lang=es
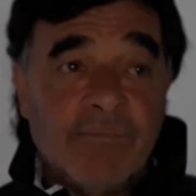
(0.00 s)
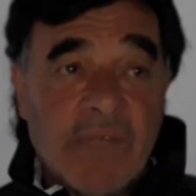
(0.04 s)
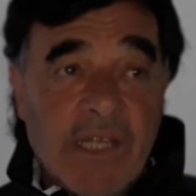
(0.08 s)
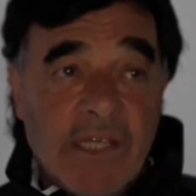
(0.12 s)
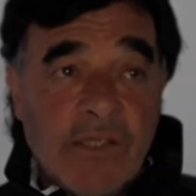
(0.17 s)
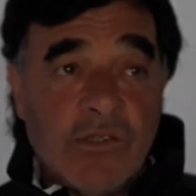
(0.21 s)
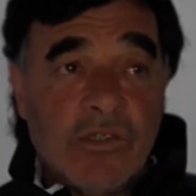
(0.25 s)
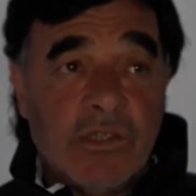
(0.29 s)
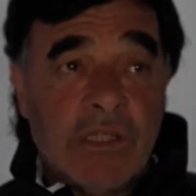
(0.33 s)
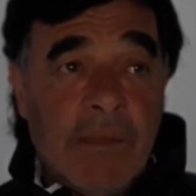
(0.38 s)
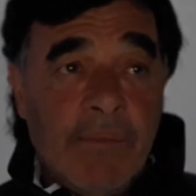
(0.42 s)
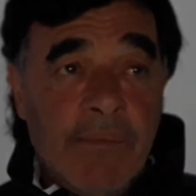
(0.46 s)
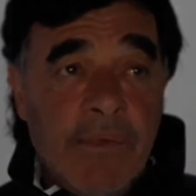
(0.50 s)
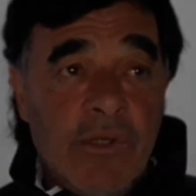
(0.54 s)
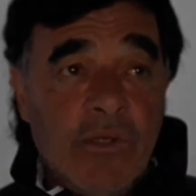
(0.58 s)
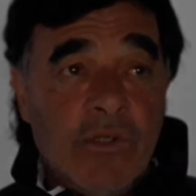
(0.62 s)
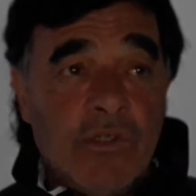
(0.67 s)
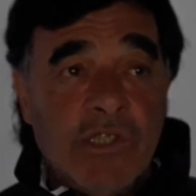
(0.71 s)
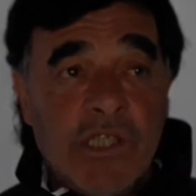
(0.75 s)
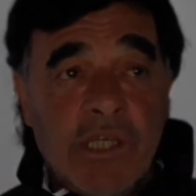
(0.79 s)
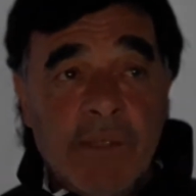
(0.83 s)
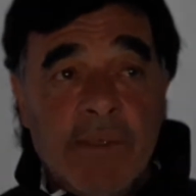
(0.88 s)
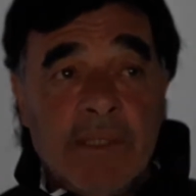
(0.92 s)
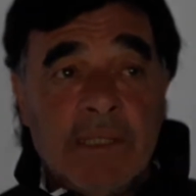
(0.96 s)
eso también
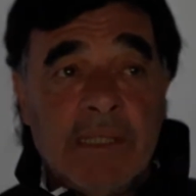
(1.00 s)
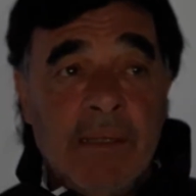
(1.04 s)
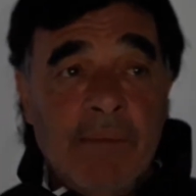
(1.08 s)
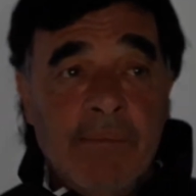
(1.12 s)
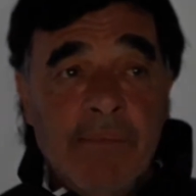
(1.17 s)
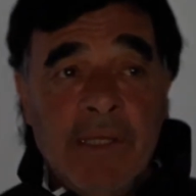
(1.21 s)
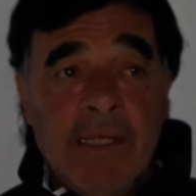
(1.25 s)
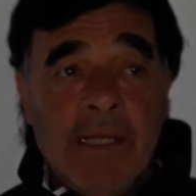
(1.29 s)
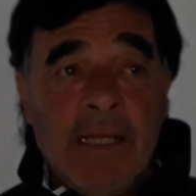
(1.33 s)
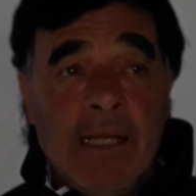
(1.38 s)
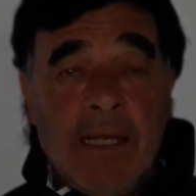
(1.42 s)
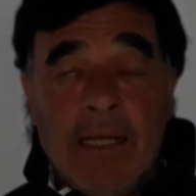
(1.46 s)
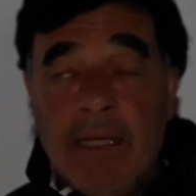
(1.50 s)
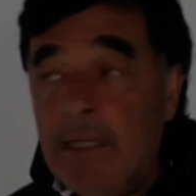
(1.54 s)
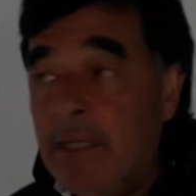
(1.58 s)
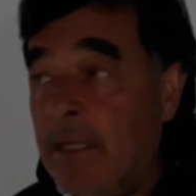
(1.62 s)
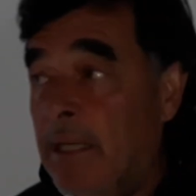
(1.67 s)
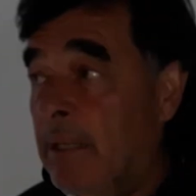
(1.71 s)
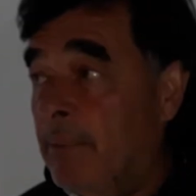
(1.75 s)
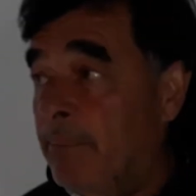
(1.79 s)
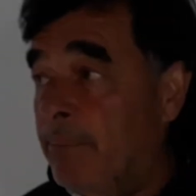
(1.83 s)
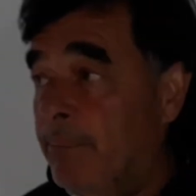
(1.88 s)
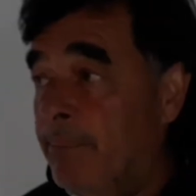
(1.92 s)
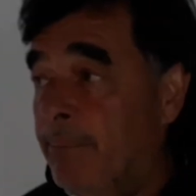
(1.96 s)
nos lleva también
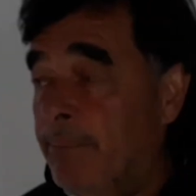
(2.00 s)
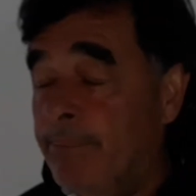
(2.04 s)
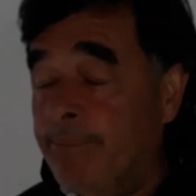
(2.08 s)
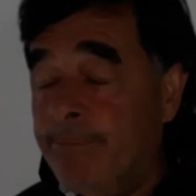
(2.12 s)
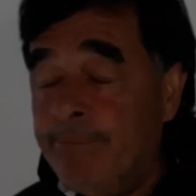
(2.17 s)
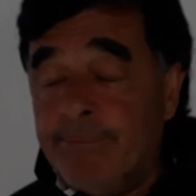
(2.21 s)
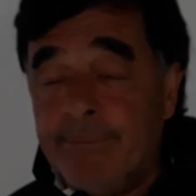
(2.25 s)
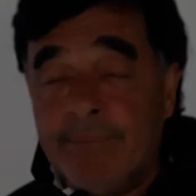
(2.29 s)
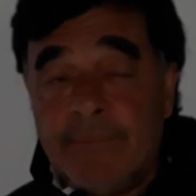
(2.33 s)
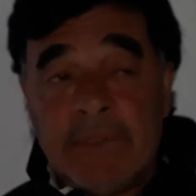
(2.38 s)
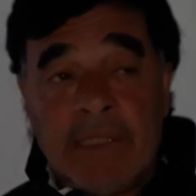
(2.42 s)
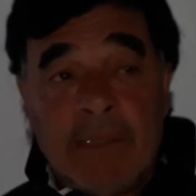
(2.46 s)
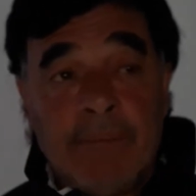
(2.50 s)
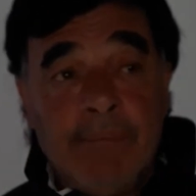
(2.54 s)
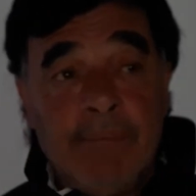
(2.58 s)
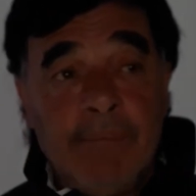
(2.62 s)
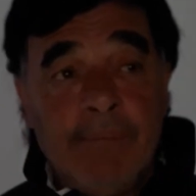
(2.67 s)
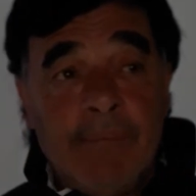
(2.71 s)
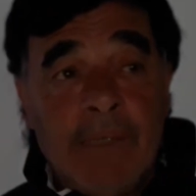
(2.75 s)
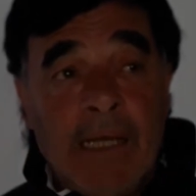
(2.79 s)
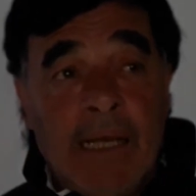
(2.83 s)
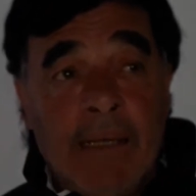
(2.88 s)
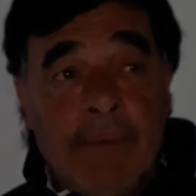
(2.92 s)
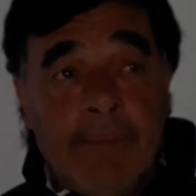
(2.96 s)

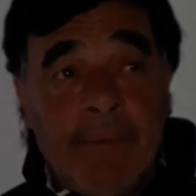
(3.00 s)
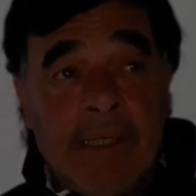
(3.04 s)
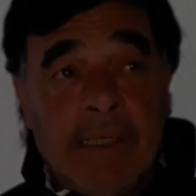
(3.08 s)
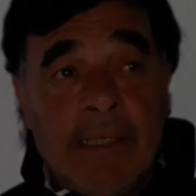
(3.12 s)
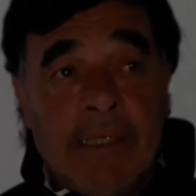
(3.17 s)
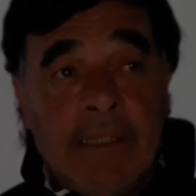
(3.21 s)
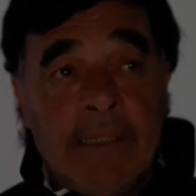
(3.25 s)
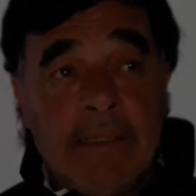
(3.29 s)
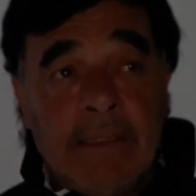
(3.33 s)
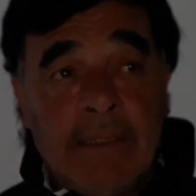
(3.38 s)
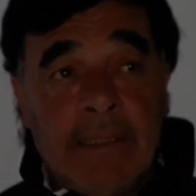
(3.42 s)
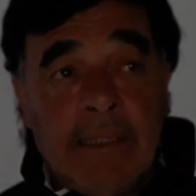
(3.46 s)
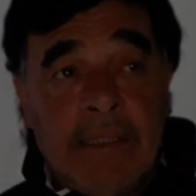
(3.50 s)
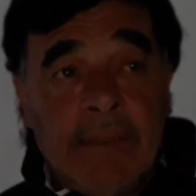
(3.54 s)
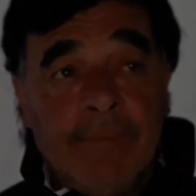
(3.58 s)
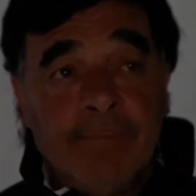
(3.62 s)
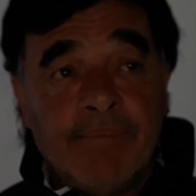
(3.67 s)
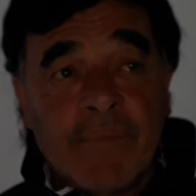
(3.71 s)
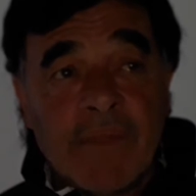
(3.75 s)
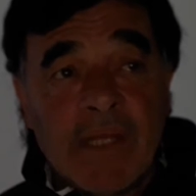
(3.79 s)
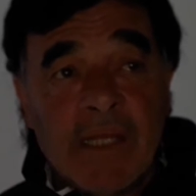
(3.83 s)
a, ver este,